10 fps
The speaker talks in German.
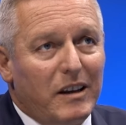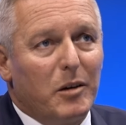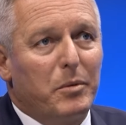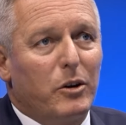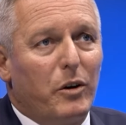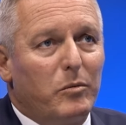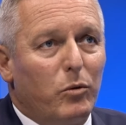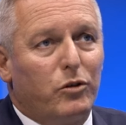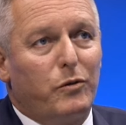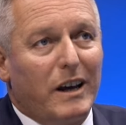Kinder betreuen
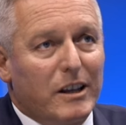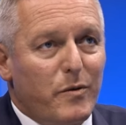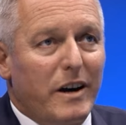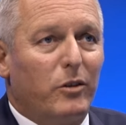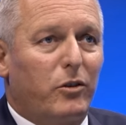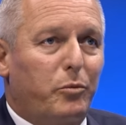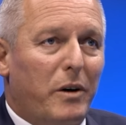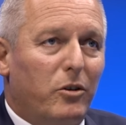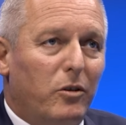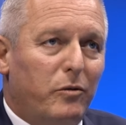muss, vielleicht zwei Autos
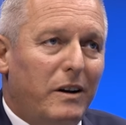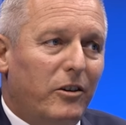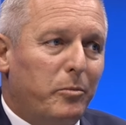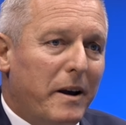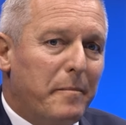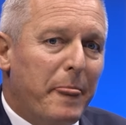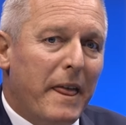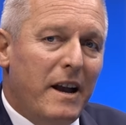braucht und vieles mehr.